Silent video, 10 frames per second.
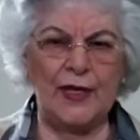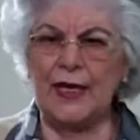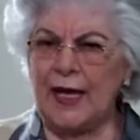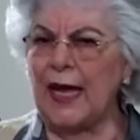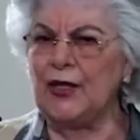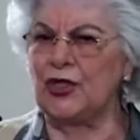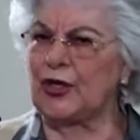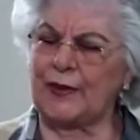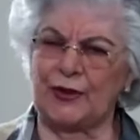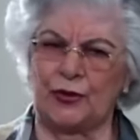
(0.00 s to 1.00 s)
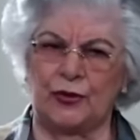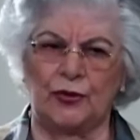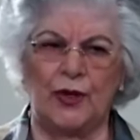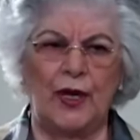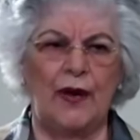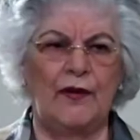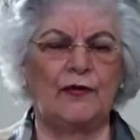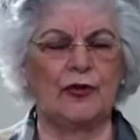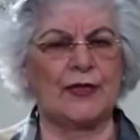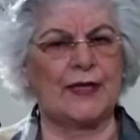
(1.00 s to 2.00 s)
Ninguém te abandonou.
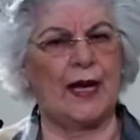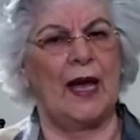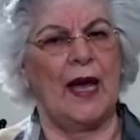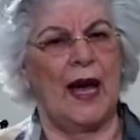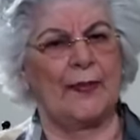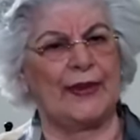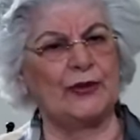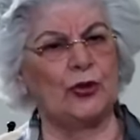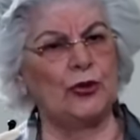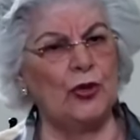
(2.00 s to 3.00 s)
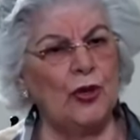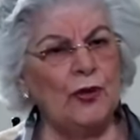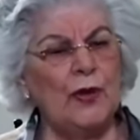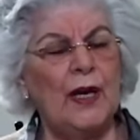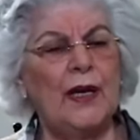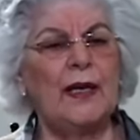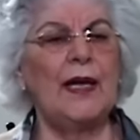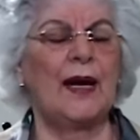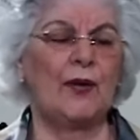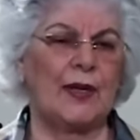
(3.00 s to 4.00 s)
Você abandonou
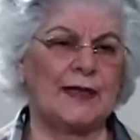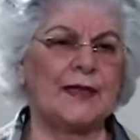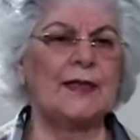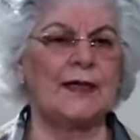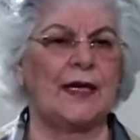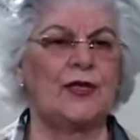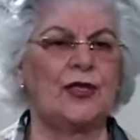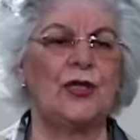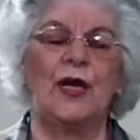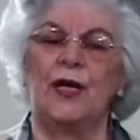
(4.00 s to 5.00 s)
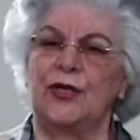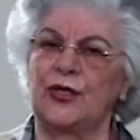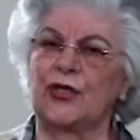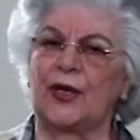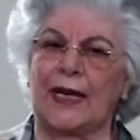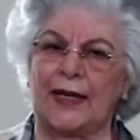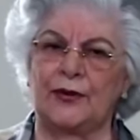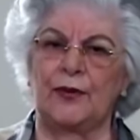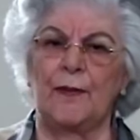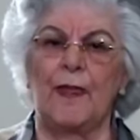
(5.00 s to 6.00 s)
e agora se sente
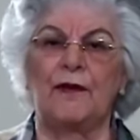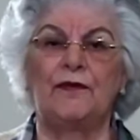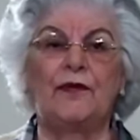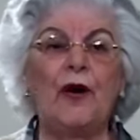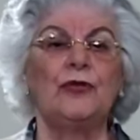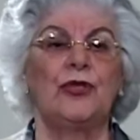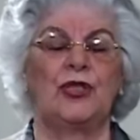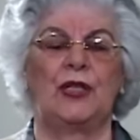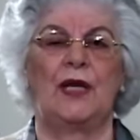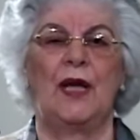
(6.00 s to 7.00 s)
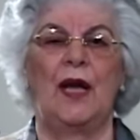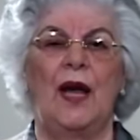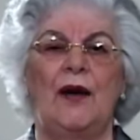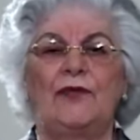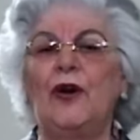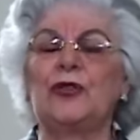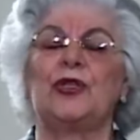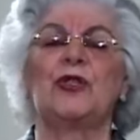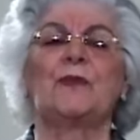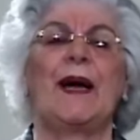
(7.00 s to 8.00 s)
isolado. Volte,
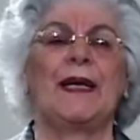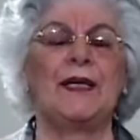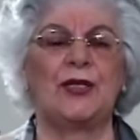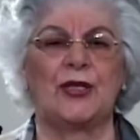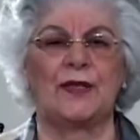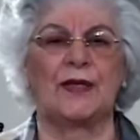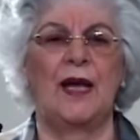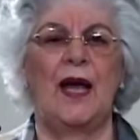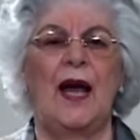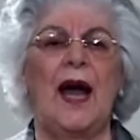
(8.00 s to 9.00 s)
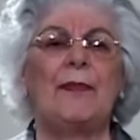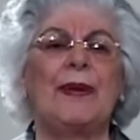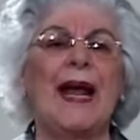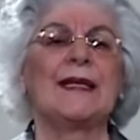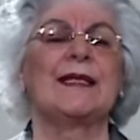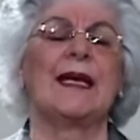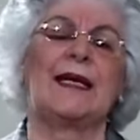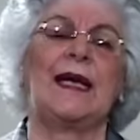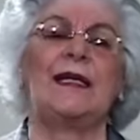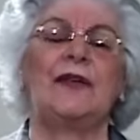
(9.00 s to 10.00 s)
volte aos parentes, Abrace
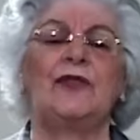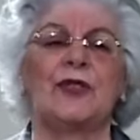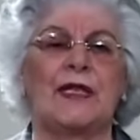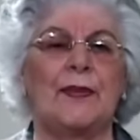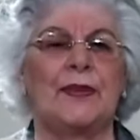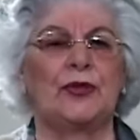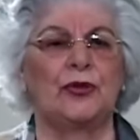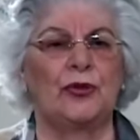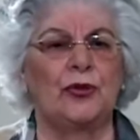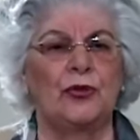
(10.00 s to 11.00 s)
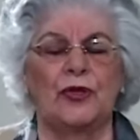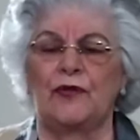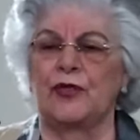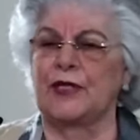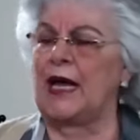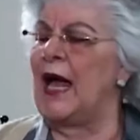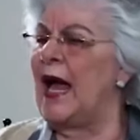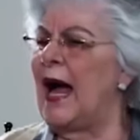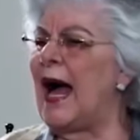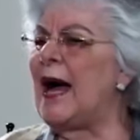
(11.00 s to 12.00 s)
aquele que você abandonou, que
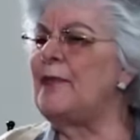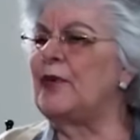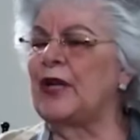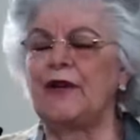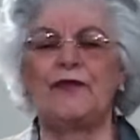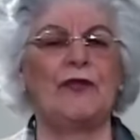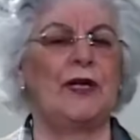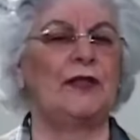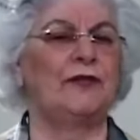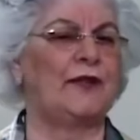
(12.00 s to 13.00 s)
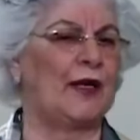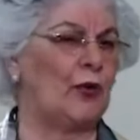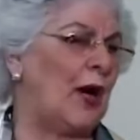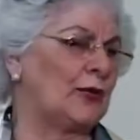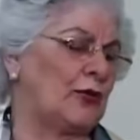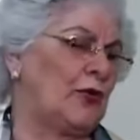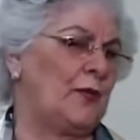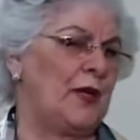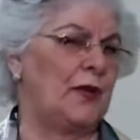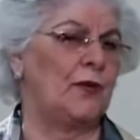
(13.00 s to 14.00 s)
você. Ah, porque Fulano falou alto
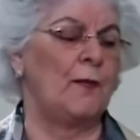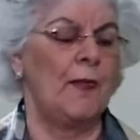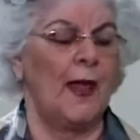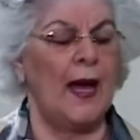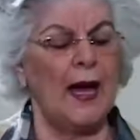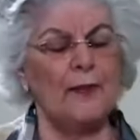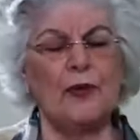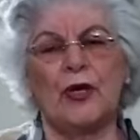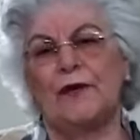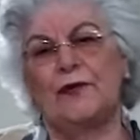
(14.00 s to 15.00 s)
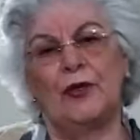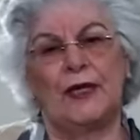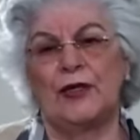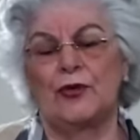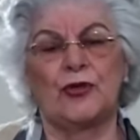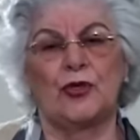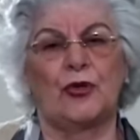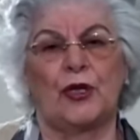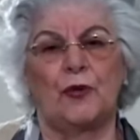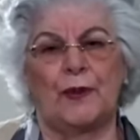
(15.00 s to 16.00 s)
comigo. Ah, porque Fulano não
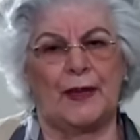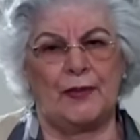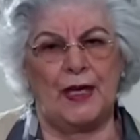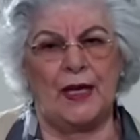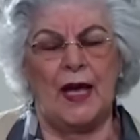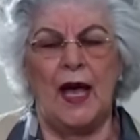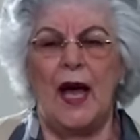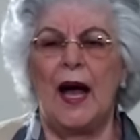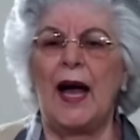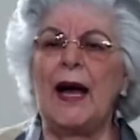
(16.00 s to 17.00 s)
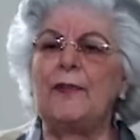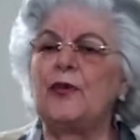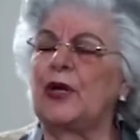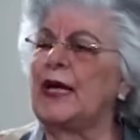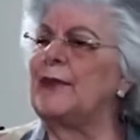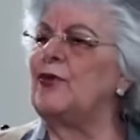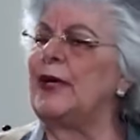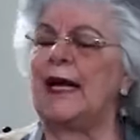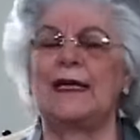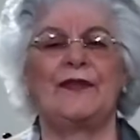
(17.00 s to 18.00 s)
sorriu para mim. Ah, porque a
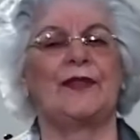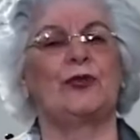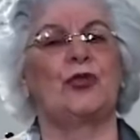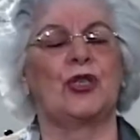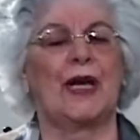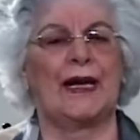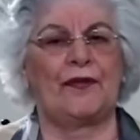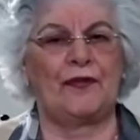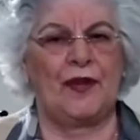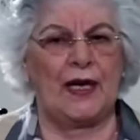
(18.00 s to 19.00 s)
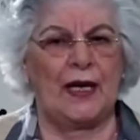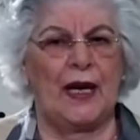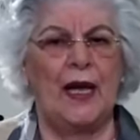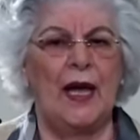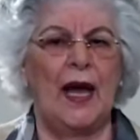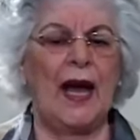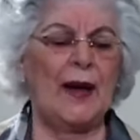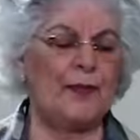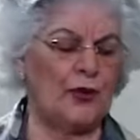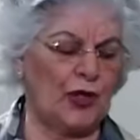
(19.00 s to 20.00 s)
mulher levantou de cara feia.
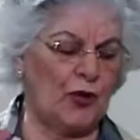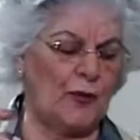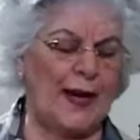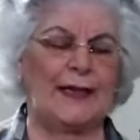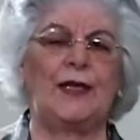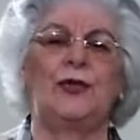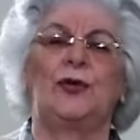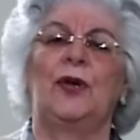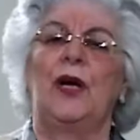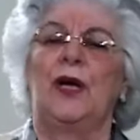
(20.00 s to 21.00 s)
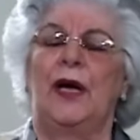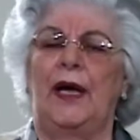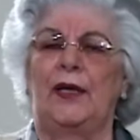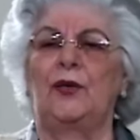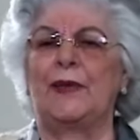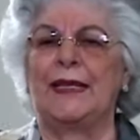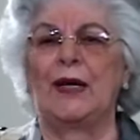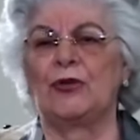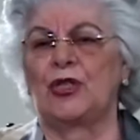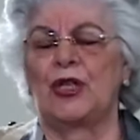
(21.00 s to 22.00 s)
Ah, porque o marido eh, não me
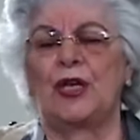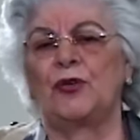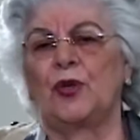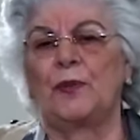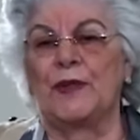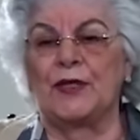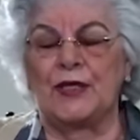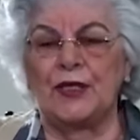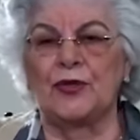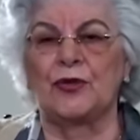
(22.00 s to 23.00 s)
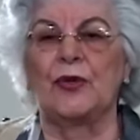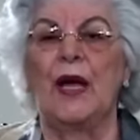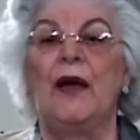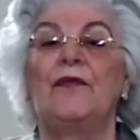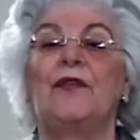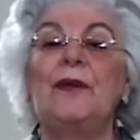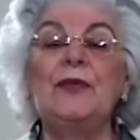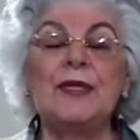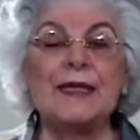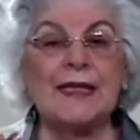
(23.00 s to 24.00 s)
dá o dinheiro que eu preciso.
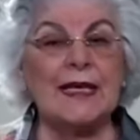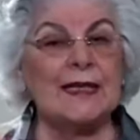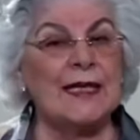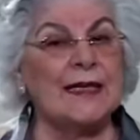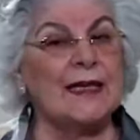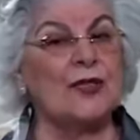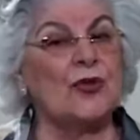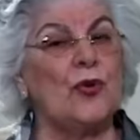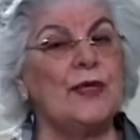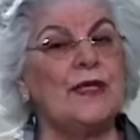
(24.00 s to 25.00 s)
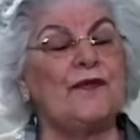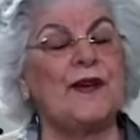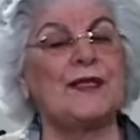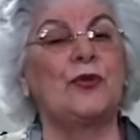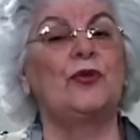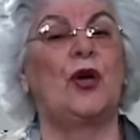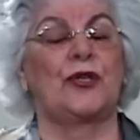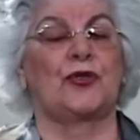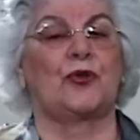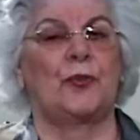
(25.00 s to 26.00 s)
Vamos esquecer essas coisas e fazer o
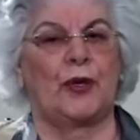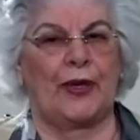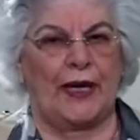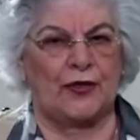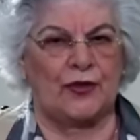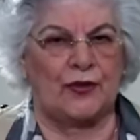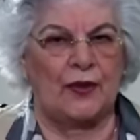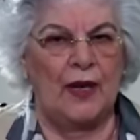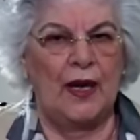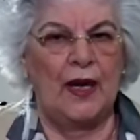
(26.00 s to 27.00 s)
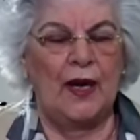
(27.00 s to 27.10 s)
nosso progresso.